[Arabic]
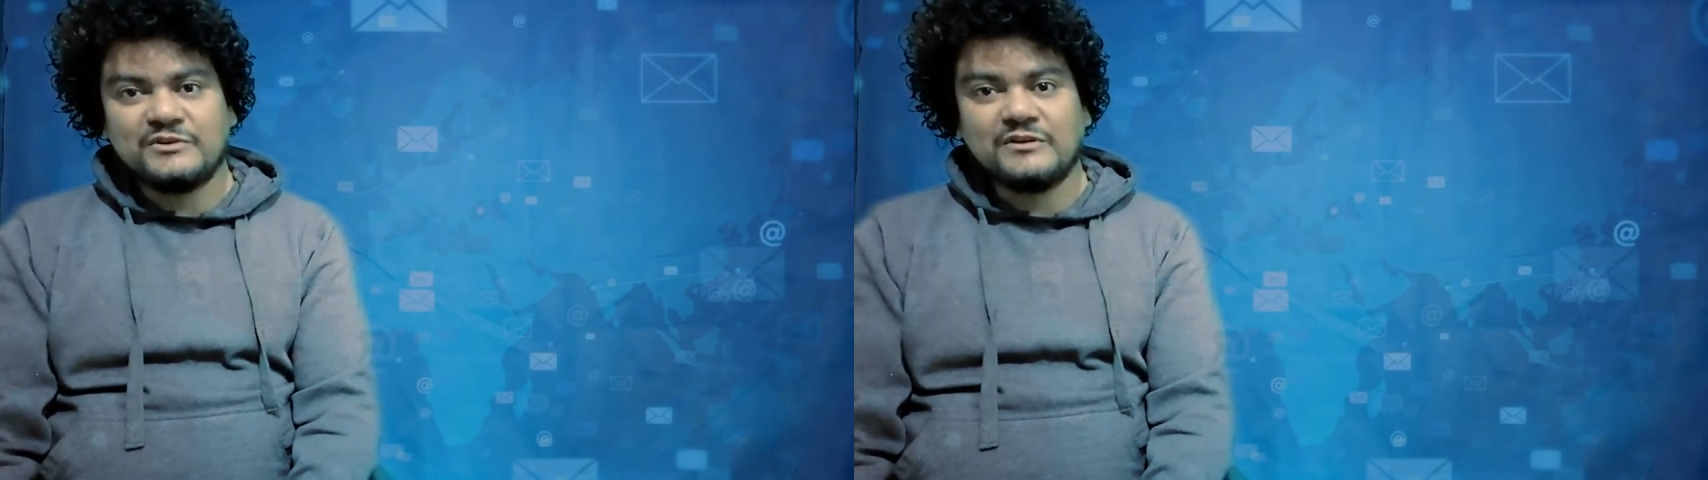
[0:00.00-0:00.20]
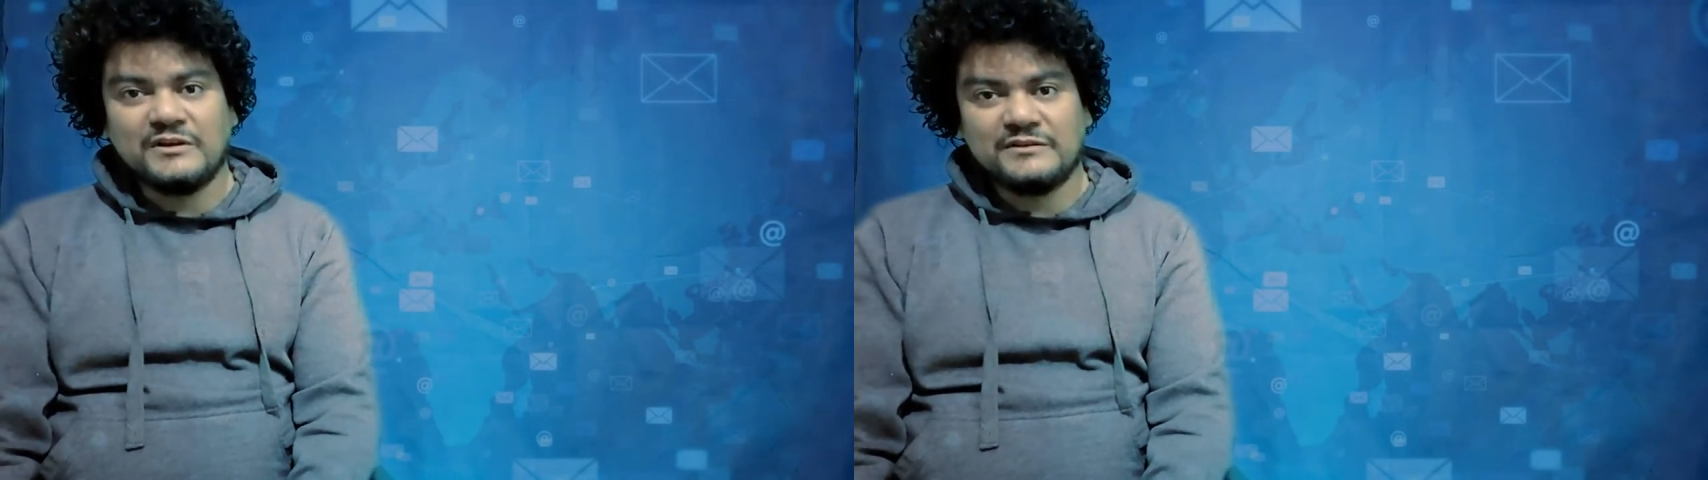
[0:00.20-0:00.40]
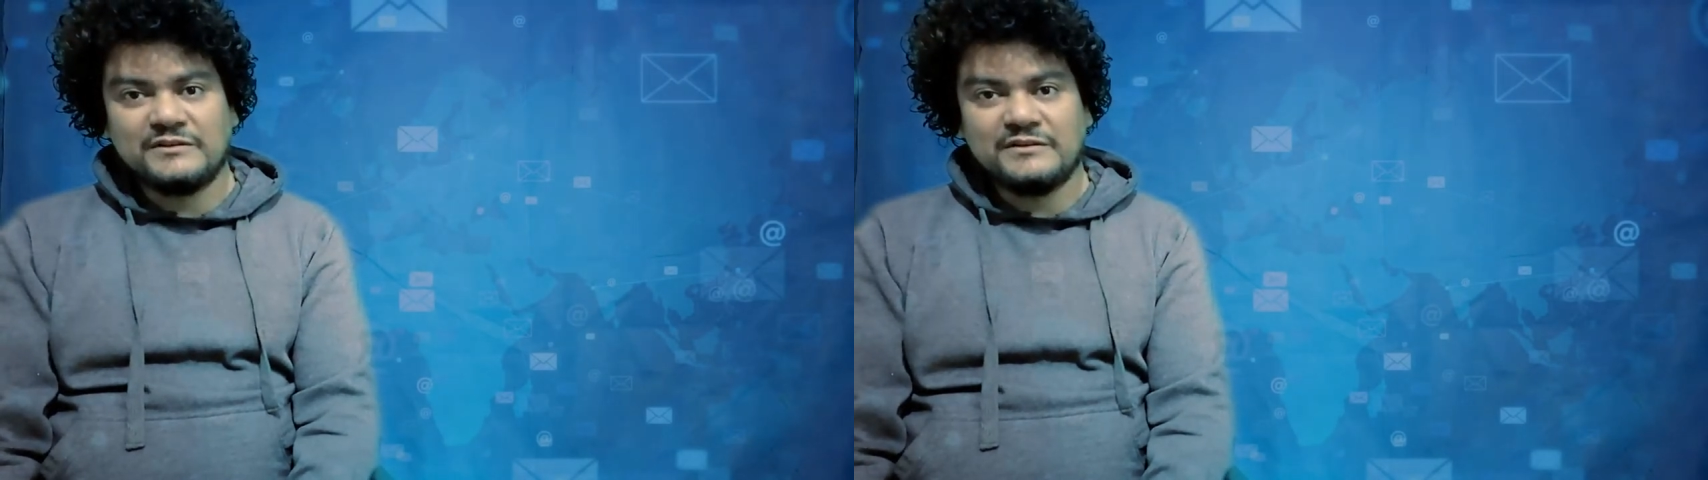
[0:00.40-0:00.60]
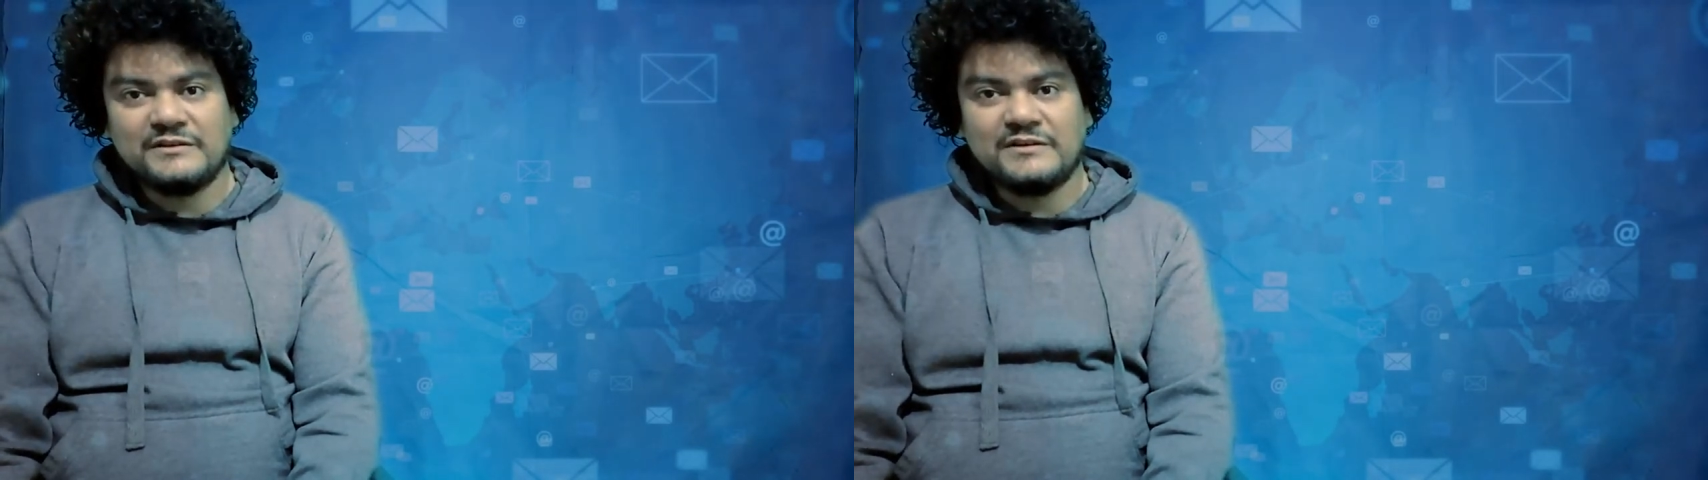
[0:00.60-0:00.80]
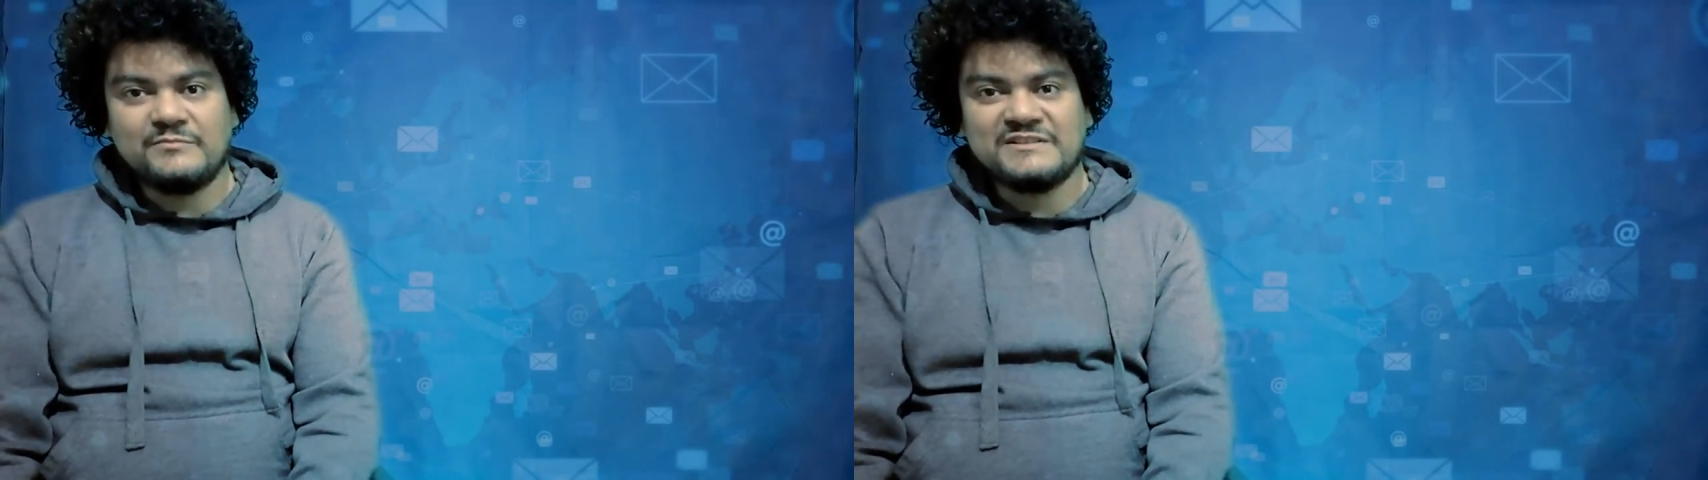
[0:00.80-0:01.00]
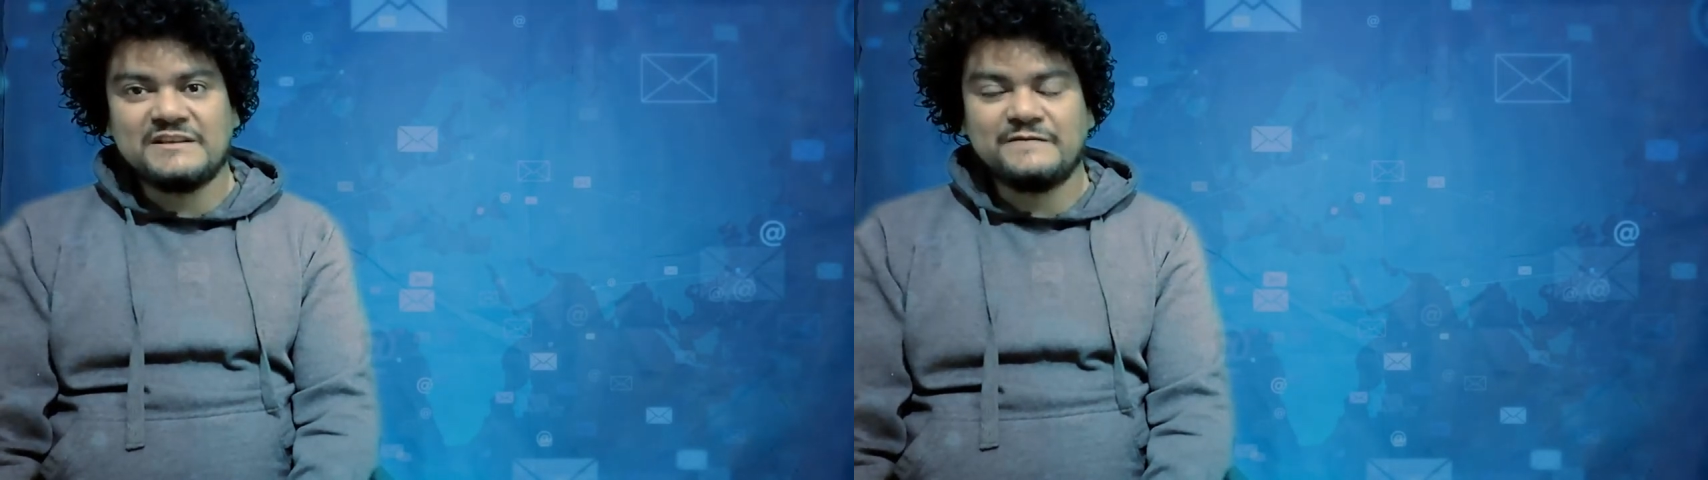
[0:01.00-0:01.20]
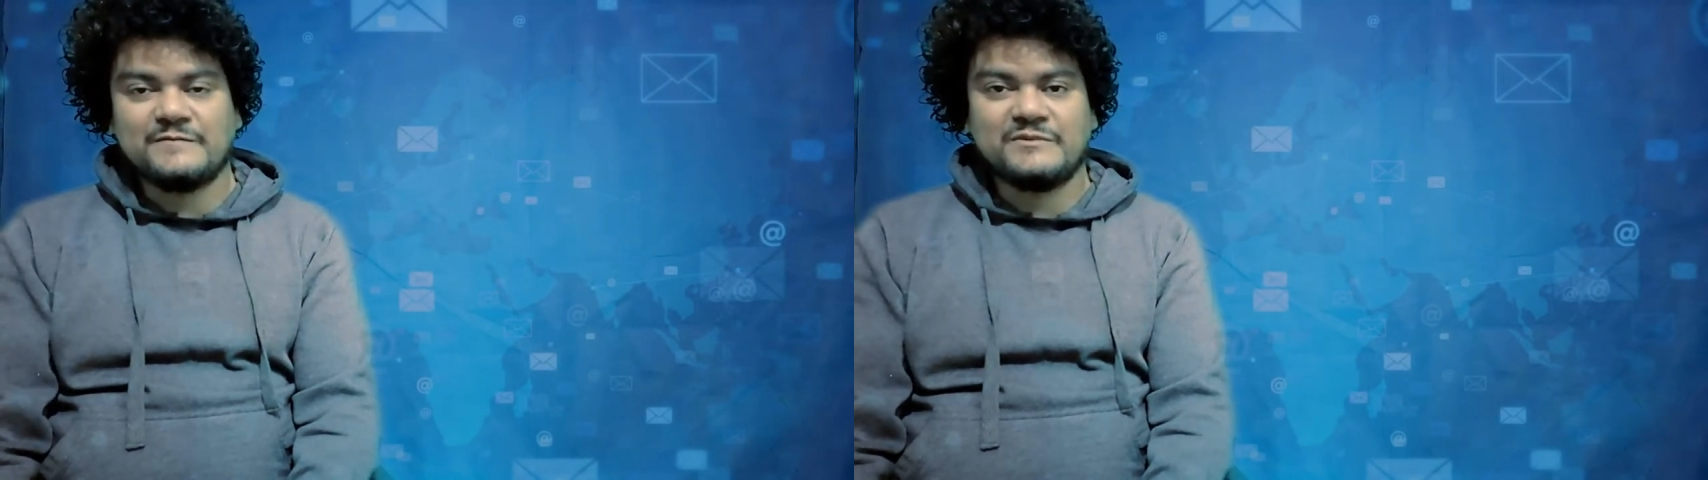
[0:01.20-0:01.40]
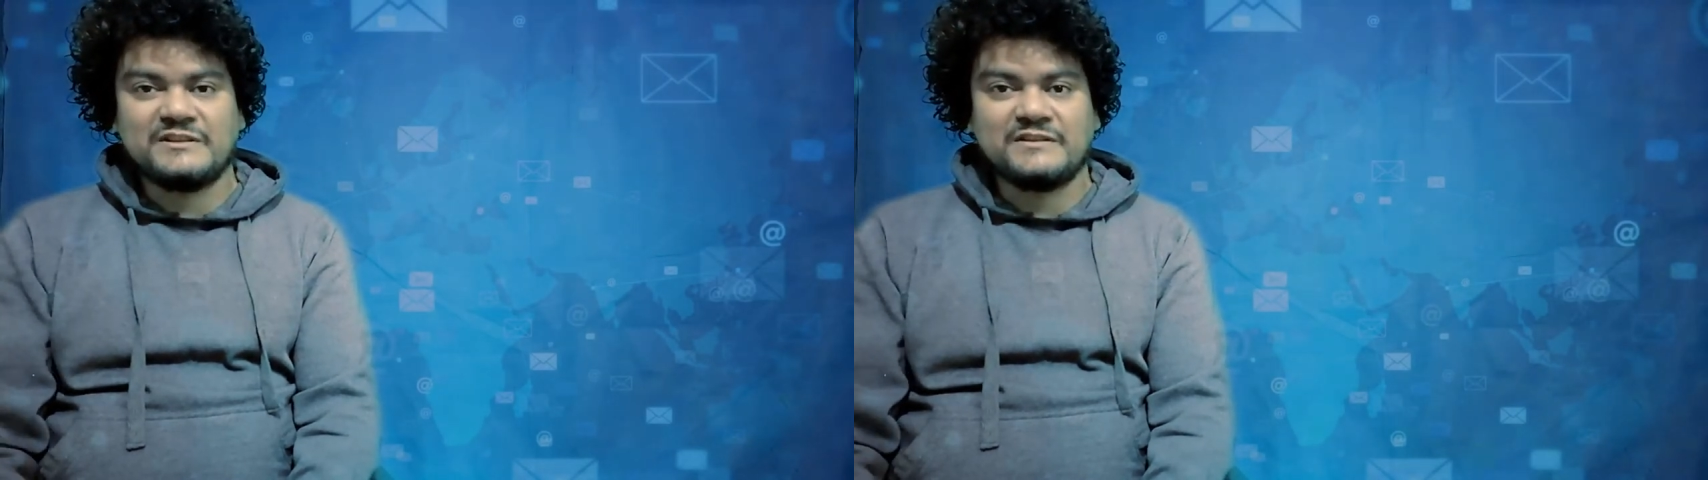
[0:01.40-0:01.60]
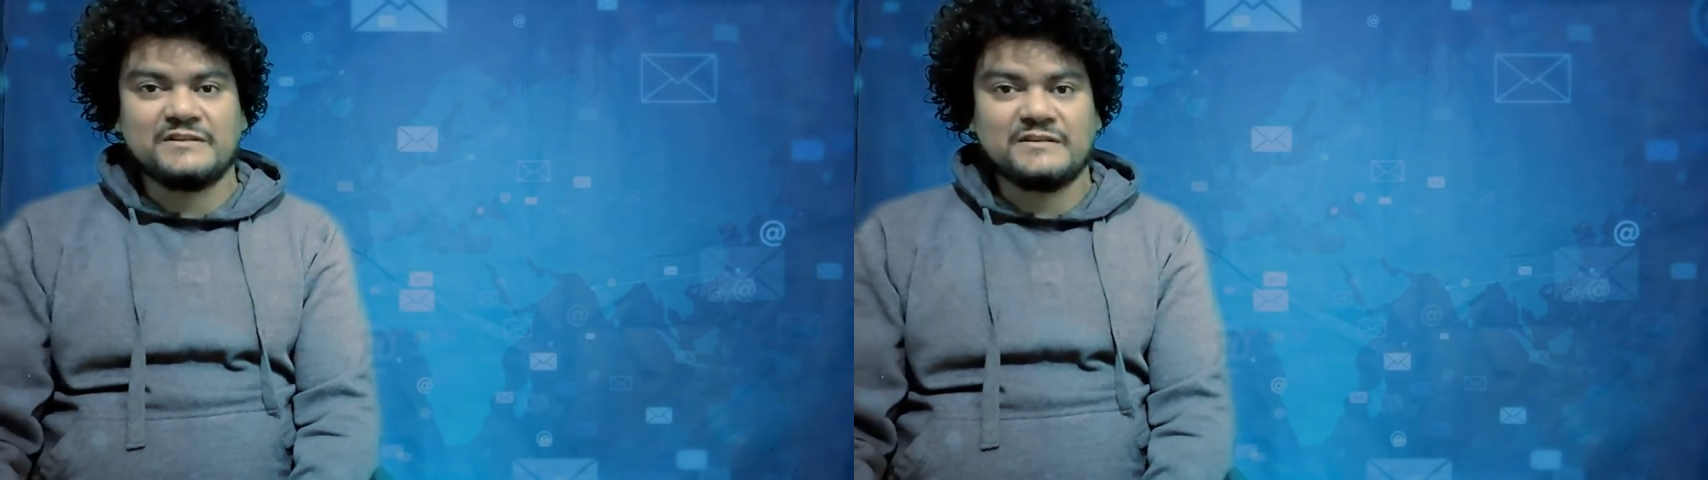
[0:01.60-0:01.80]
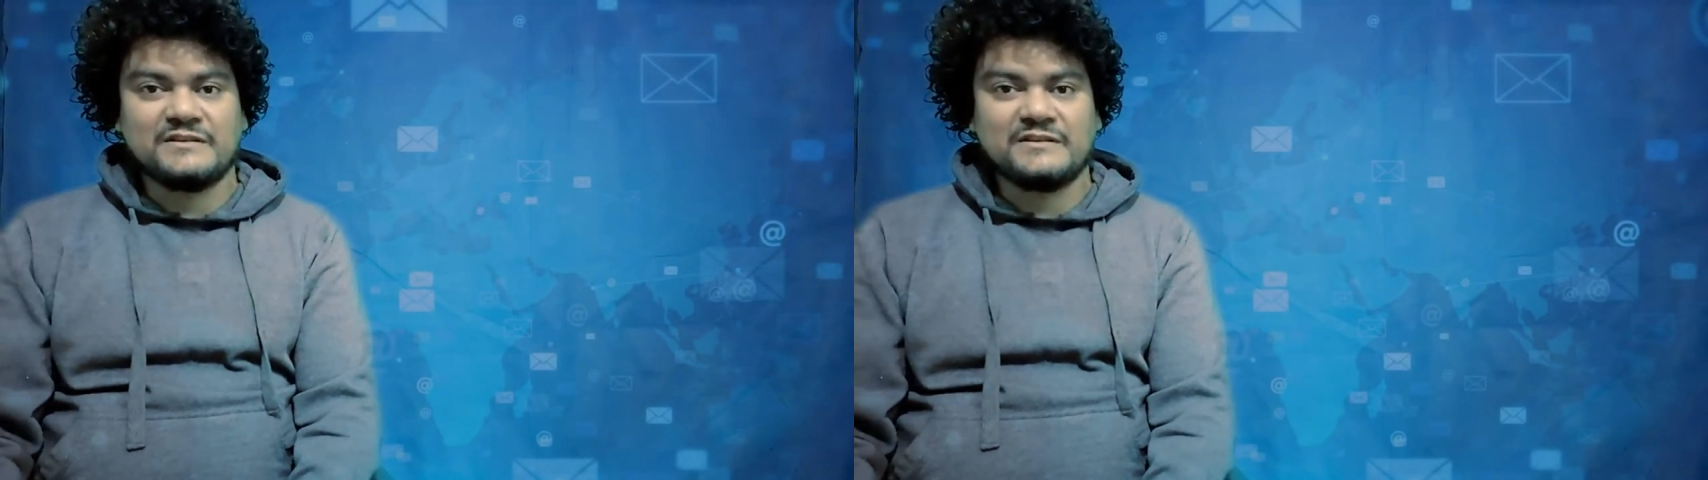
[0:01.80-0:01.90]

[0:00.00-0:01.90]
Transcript: بتغطي المسافة من